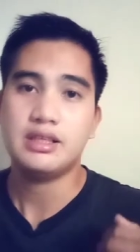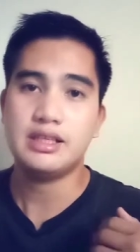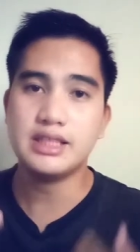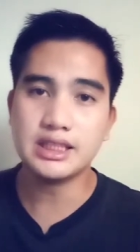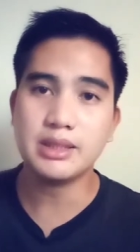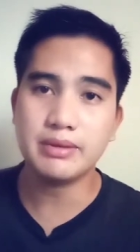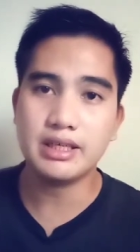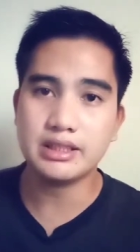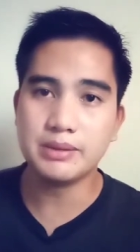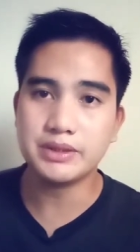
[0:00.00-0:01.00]
Isa sa
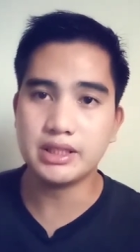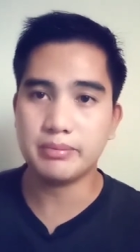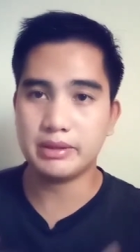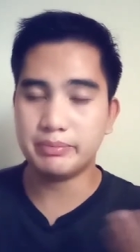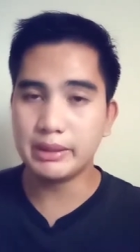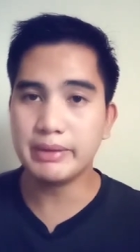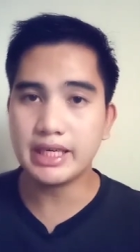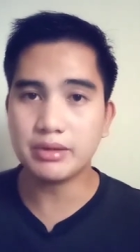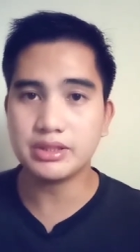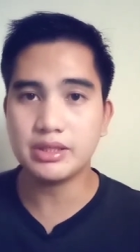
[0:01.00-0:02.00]
mga tips na may
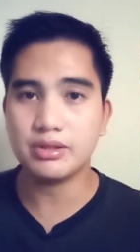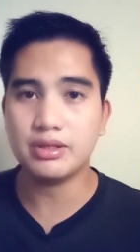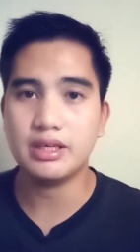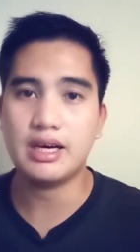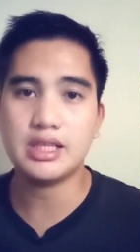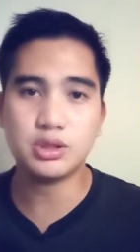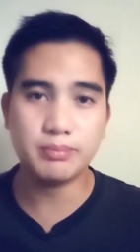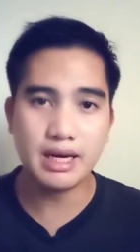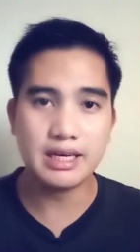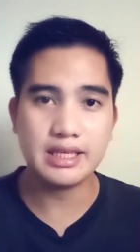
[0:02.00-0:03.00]
bibigay ko sa iyo ay
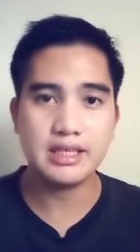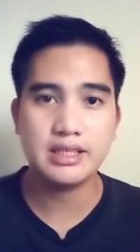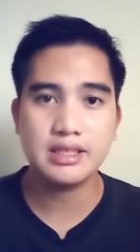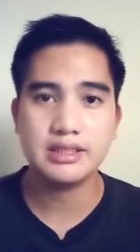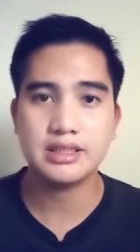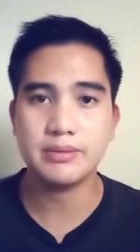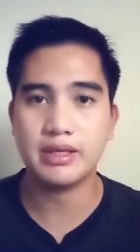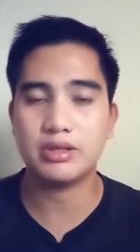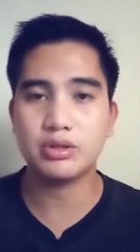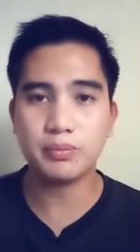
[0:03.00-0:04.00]
sumali sa
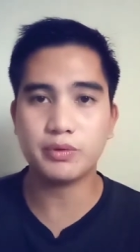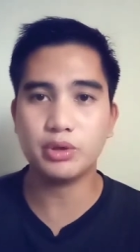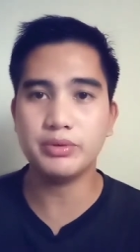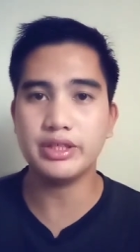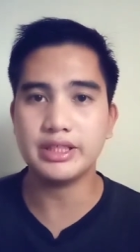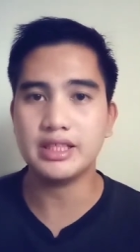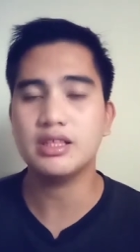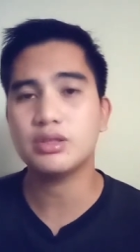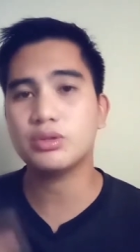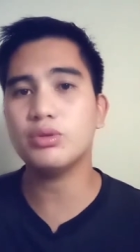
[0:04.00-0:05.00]
mga group community
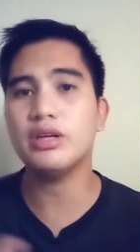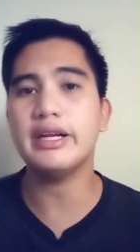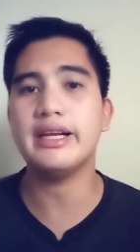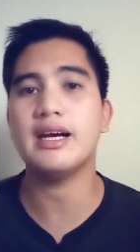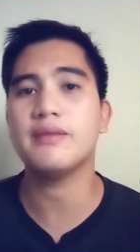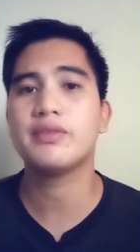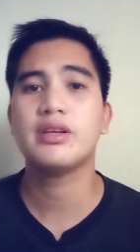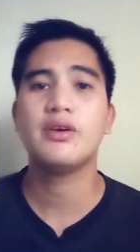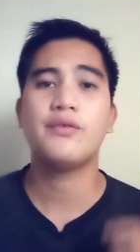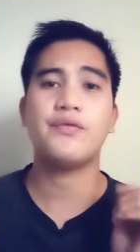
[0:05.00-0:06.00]
tulad ng
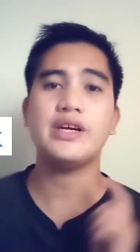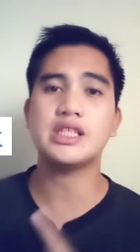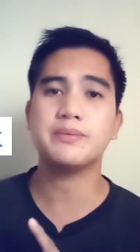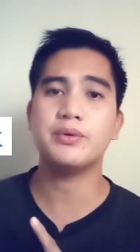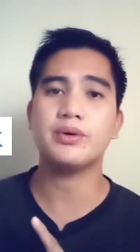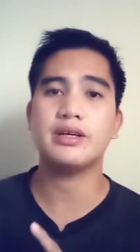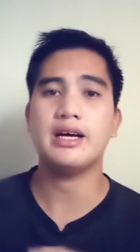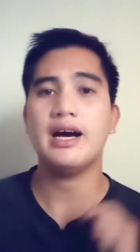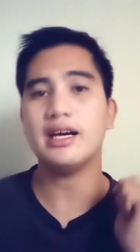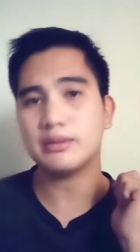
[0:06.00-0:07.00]
Facebook at